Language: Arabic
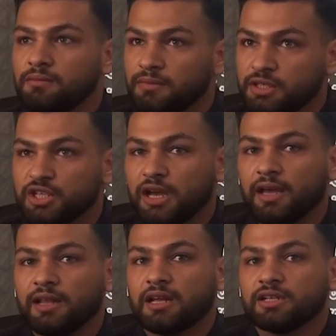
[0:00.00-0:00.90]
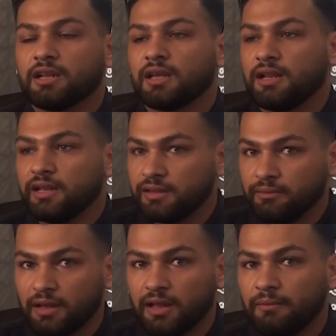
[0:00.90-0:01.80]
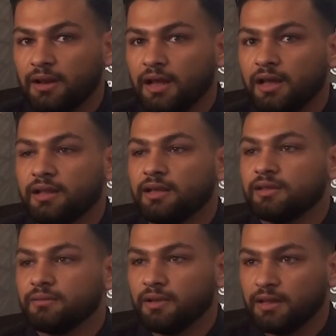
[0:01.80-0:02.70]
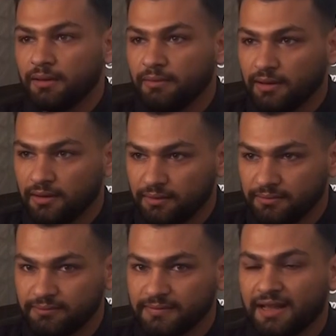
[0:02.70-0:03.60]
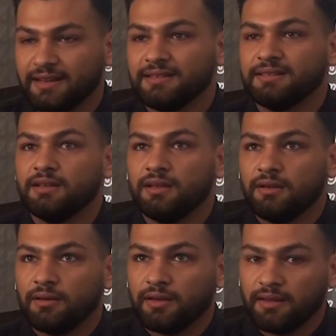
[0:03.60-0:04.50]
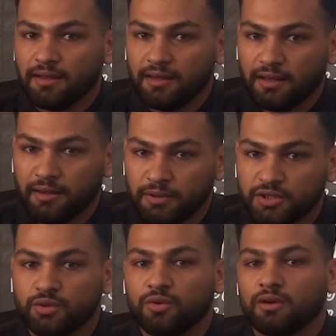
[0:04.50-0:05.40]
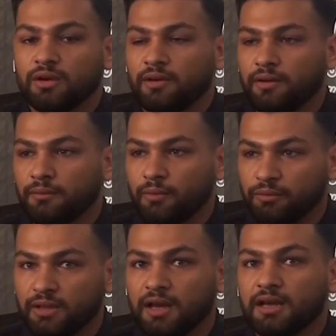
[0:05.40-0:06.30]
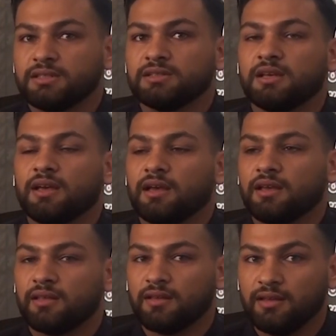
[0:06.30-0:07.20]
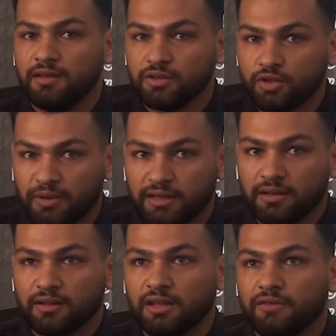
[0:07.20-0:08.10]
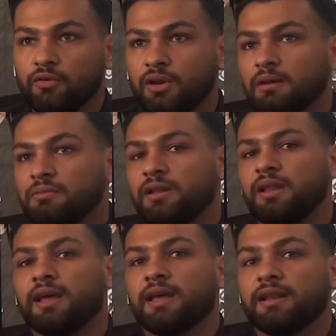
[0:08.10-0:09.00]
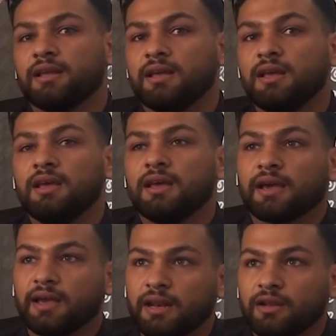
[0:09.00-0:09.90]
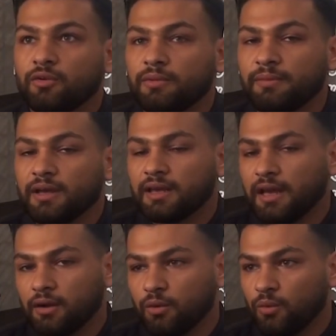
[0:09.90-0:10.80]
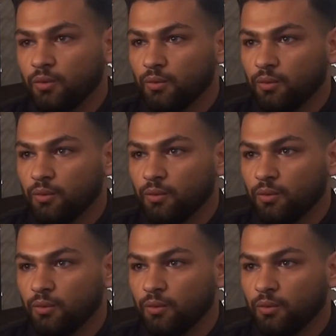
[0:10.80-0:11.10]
بنجاهد عشان نخلي اسمنا دايما عالي اسمنا دايما يعني آه، بالسوق آه، ممتاز آه، سمعتنا نظيفه والحمد لله يعني غير انه بنبيع كعك و...